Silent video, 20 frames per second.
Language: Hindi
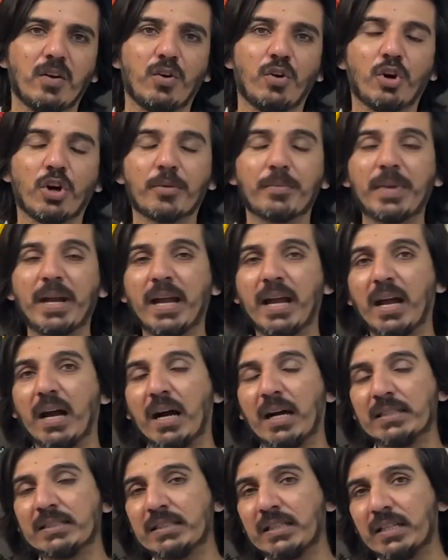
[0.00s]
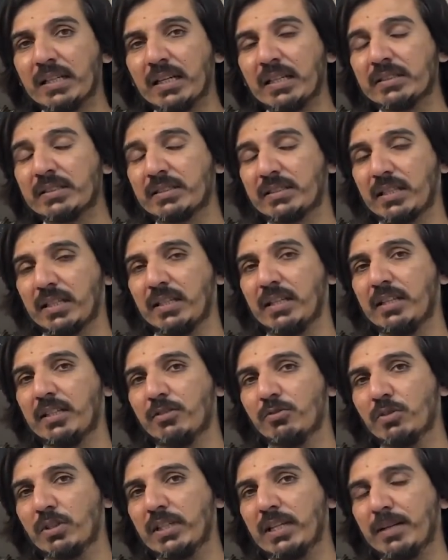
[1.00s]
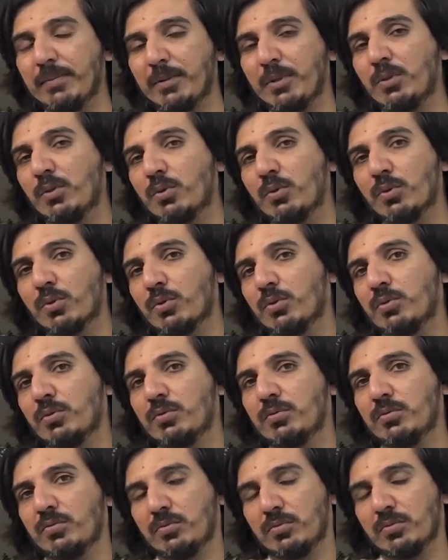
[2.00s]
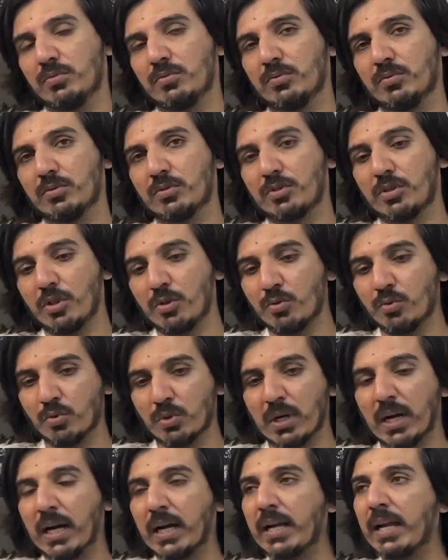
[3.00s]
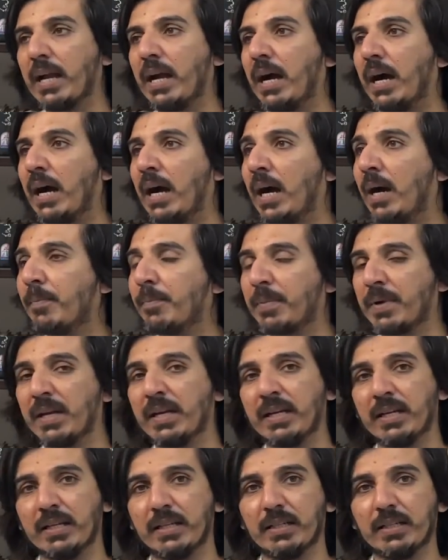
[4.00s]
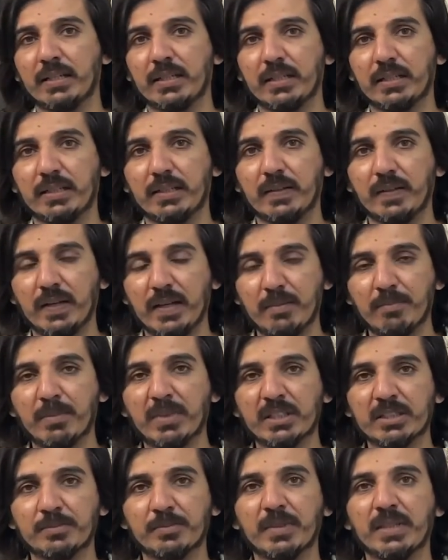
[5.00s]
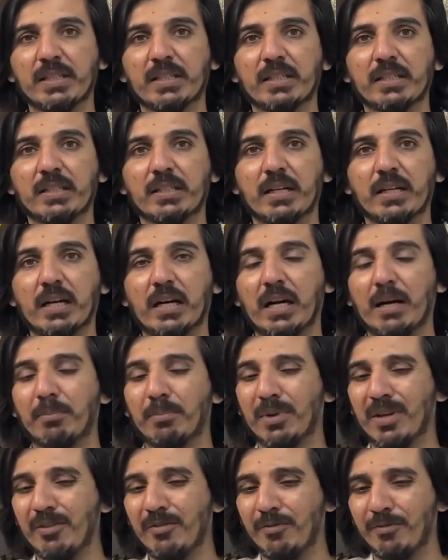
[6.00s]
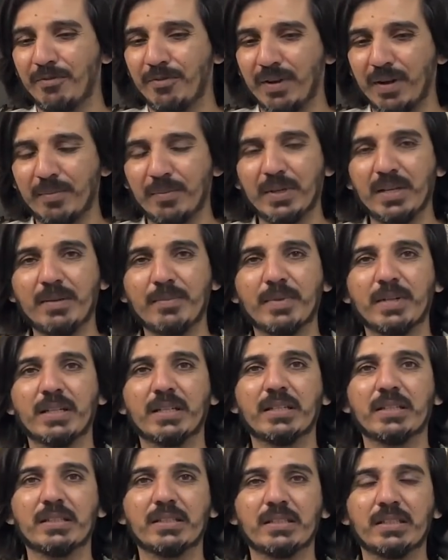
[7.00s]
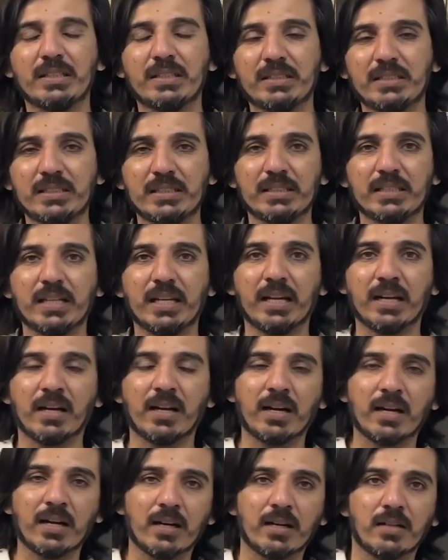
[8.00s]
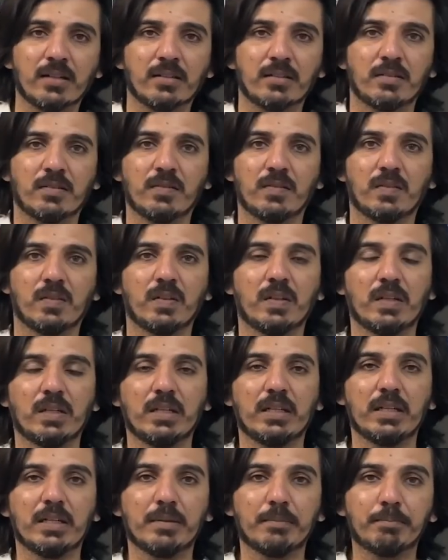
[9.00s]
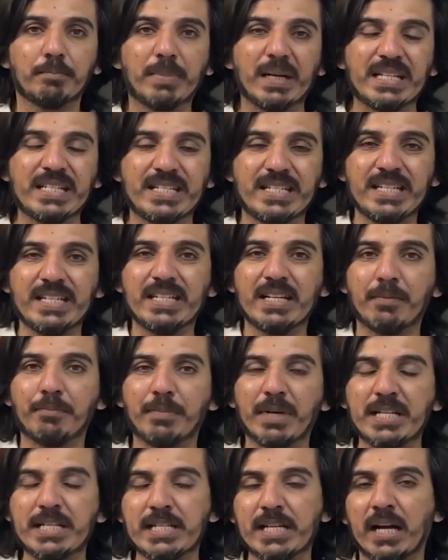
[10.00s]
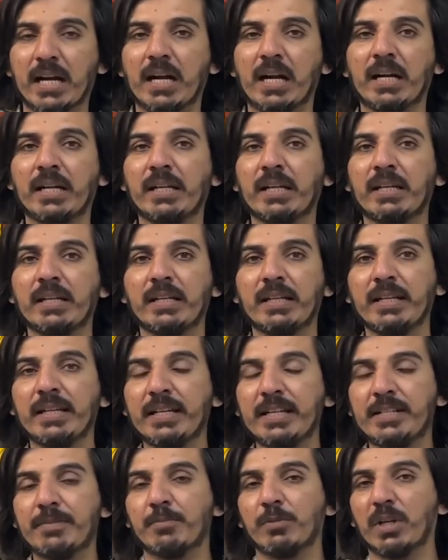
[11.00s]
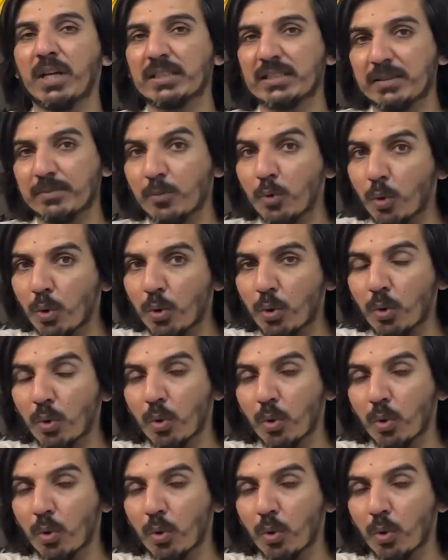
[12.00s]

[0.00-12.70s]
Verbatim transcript: और मैं आज ये अर्ज करना चाहूँगा यहाँ पे लोगों को कहूँगा कि आपके नेबर्स में आपकी फैमिली में किसी के यहाँ बच्ची या बच्चा अंडर एज मुलाजिम हो